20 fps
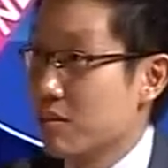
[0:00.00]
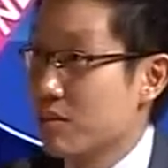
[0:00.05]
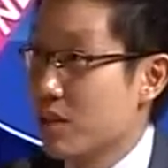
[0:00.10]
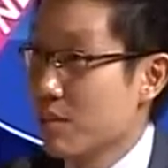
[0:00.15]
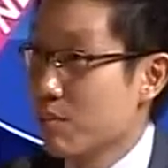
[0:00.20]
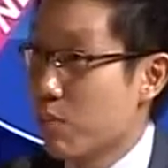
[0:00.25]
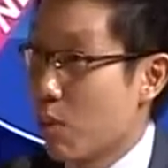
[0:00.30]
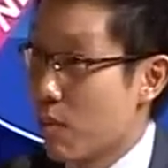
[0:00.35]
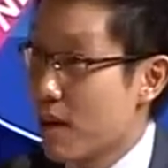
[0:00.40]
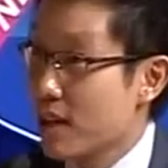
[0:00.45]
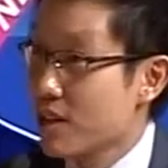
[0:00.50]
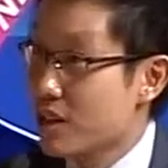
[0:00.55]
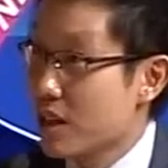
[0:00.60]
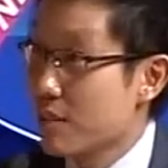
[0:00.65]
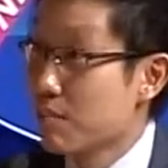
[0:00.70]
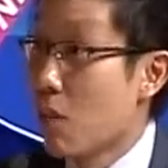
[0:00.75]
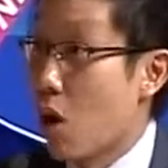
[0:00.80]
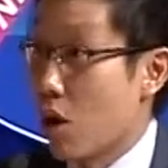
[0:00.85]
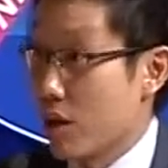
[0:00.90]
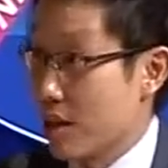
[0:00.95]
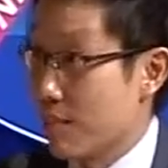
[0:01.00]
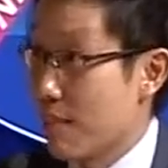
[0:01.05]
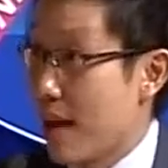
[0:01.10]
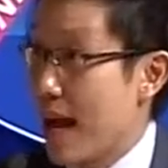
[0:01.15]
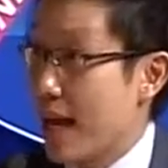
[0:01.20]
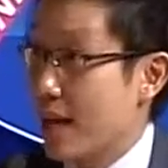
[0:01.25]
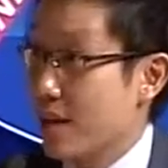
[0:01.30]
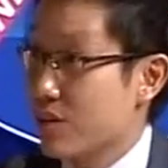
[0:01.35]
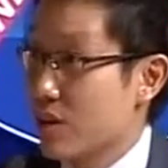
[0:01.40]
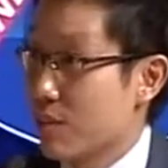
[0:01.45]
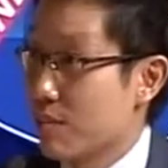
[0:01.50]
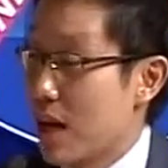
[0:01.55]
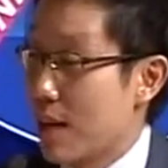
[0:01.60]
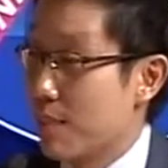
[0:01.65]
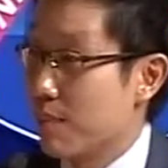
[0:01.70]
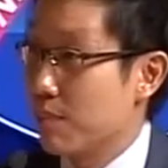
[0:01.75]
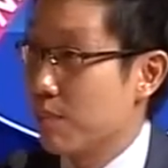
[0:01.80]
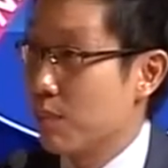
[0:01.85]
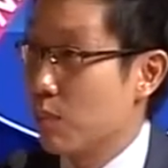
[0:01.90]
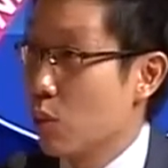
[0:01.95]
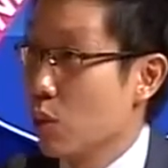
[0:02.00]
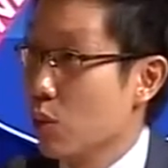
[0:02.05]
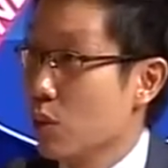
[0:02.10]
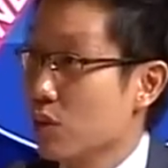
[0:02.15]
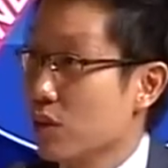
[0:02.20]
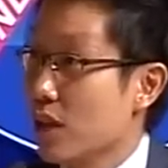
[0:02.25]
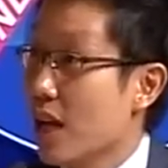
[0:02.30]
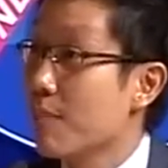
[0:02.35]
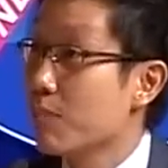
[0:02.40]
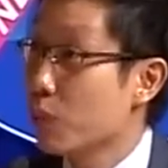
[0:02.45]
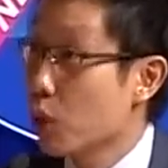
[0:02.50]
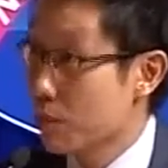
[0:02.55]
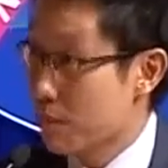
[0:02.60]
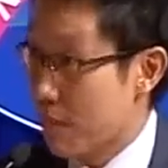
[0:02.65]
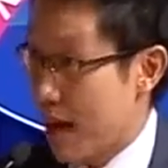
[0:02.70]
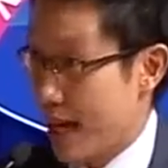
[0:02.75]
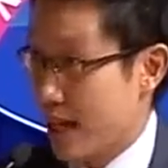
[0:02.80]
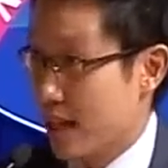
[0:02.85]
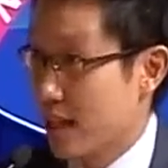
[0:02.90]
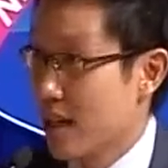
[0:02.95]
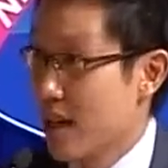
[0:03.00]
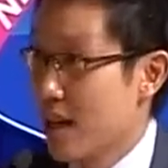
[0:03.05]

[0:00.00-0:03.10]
ซึ่งผมว่าจริงๆเหมาะอย่างมากสำหรับผู้เริ่มต้นใหม่